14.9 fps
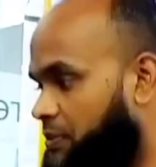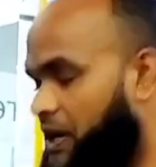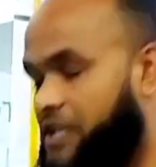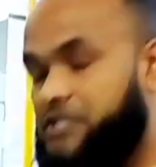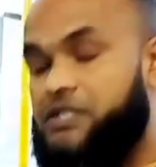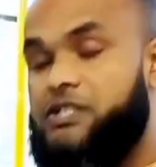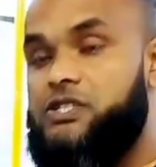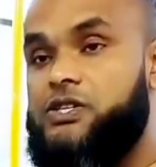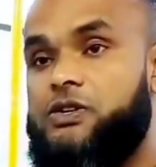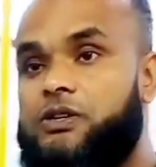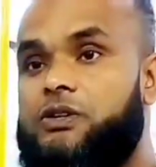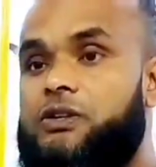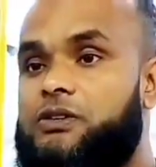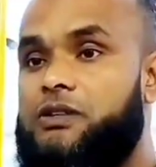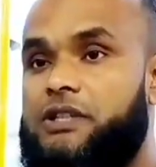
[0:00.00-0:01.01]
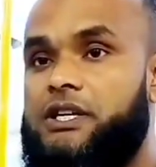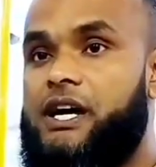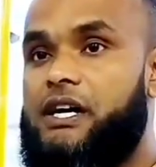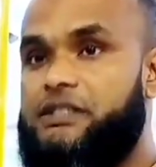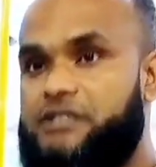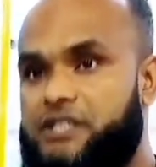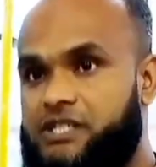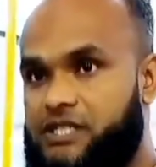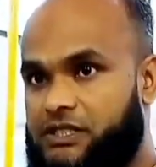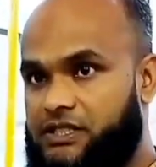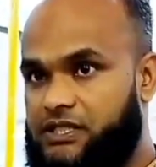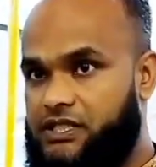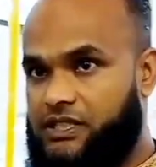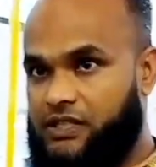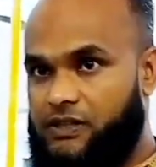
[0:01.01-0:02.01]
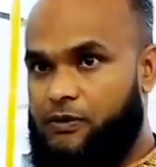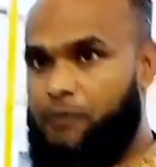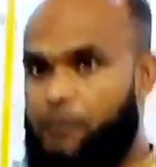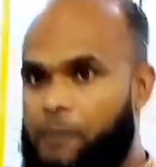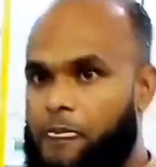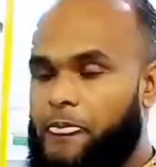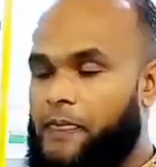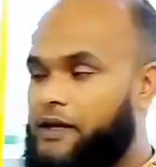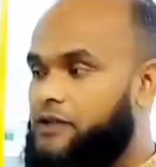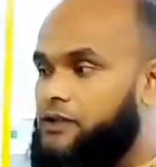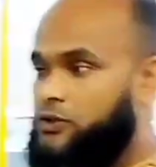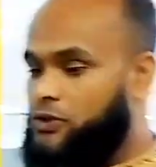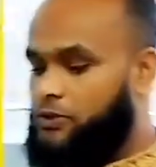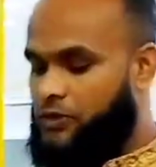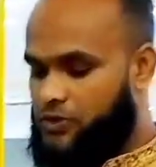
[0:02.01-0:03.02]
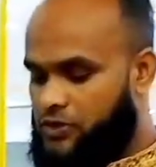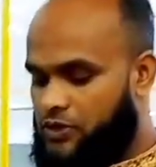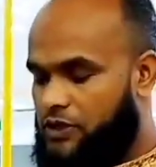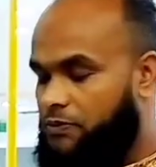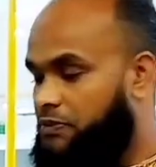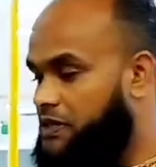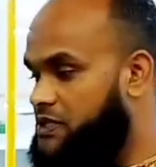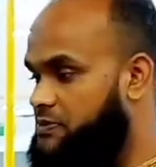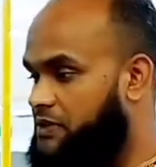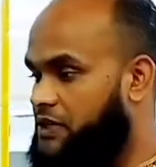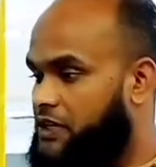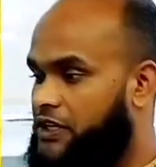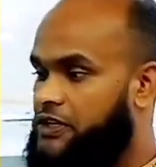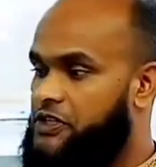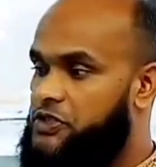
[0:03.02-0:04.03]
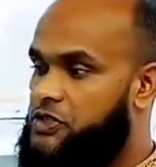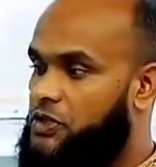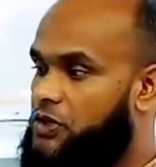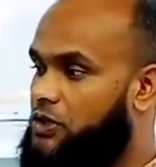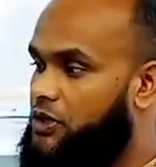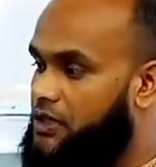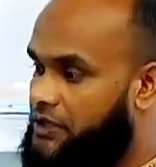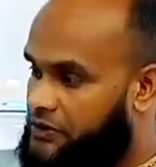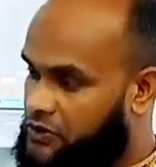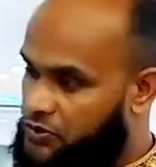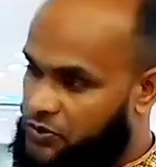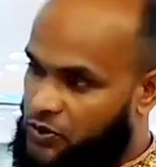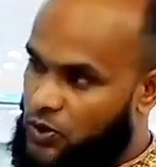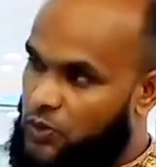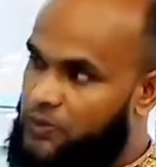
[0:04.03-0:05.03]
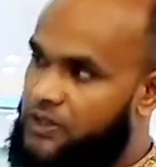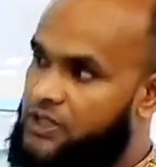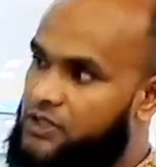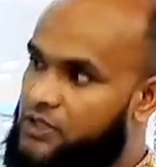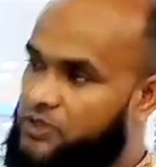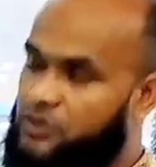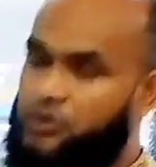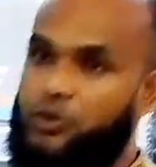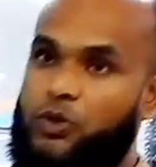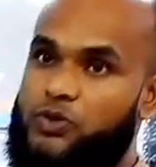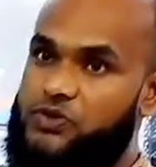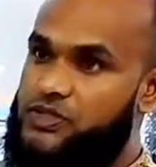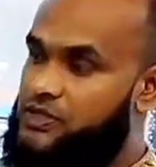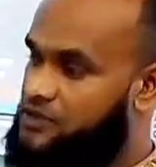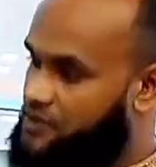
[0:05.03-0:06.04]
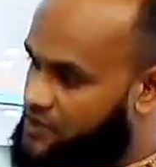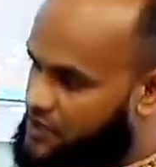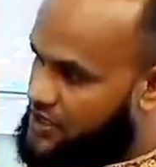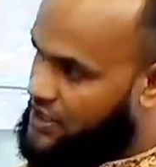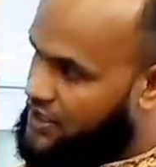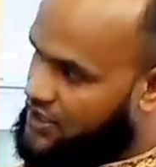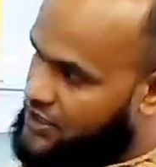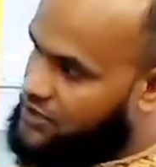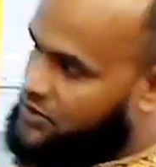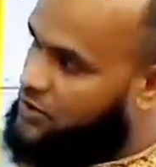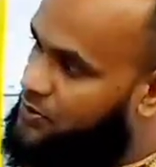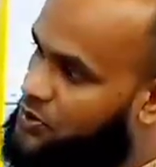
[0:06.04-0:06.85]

প্রাইস নিচ্ছে হলো অনলি আটত্রিশ হাজার টাকা দুই বছর রিপ্লেসমেন্ট গ্যারান্টি সহ একদম খুবই গ্লোস দেখেন এমন